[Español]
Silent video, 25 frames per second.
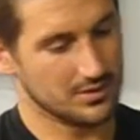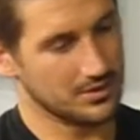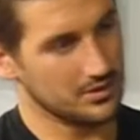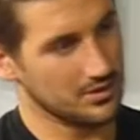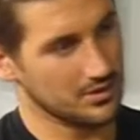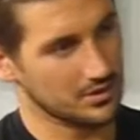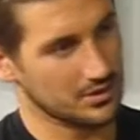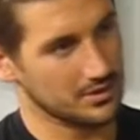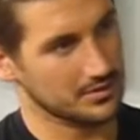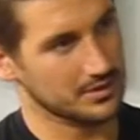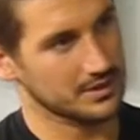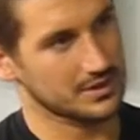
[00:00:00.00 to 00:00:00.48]

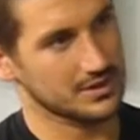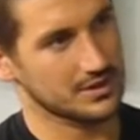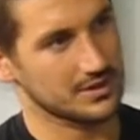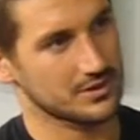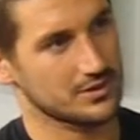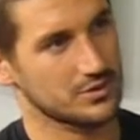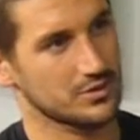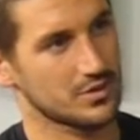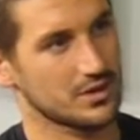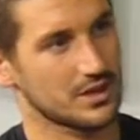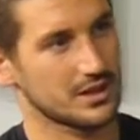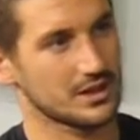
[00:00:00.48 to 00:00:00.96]
obviamente de
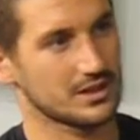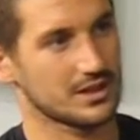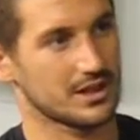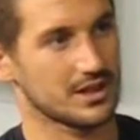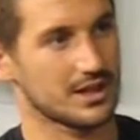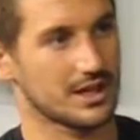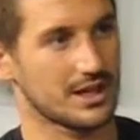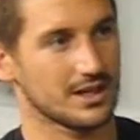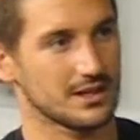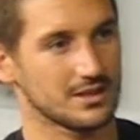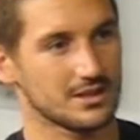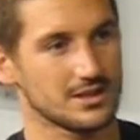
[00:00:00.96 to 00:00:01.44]
Ciudad de
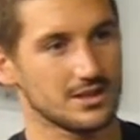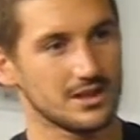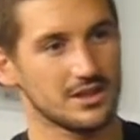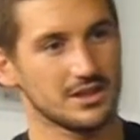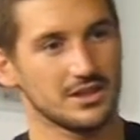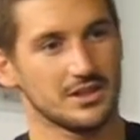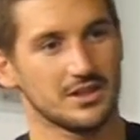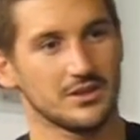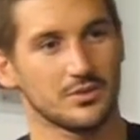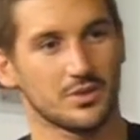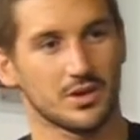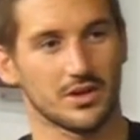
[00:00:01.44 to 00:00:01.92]
Altagracia
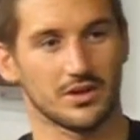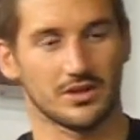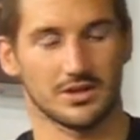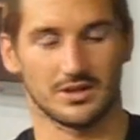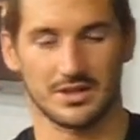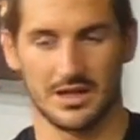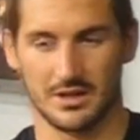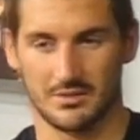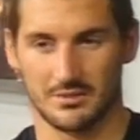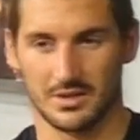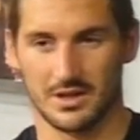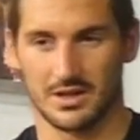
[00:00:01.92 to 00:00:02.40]
y bueno, y
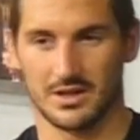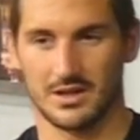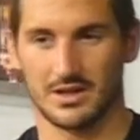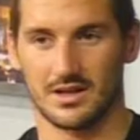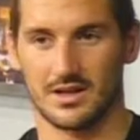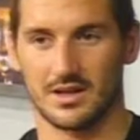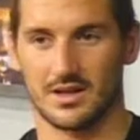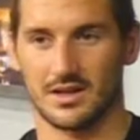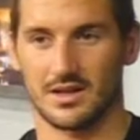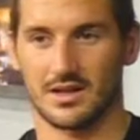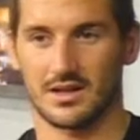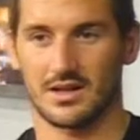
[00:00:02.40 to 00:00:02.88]
también
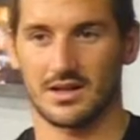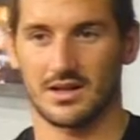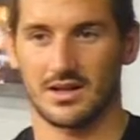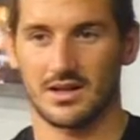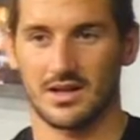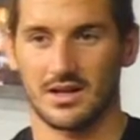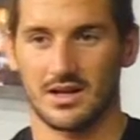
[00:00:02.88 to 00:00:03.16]
eh,